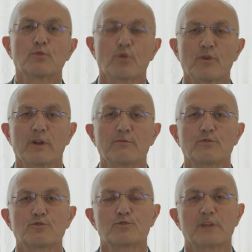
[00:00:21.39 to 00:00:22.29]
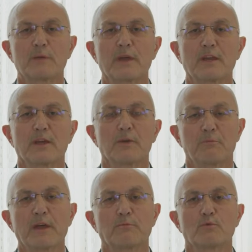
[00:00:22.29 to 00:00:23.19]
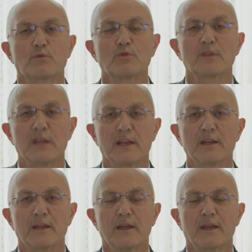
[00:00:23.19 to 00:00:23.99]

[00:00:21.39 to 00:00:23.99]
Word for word: koronavirüstür demek pek mümkün değil.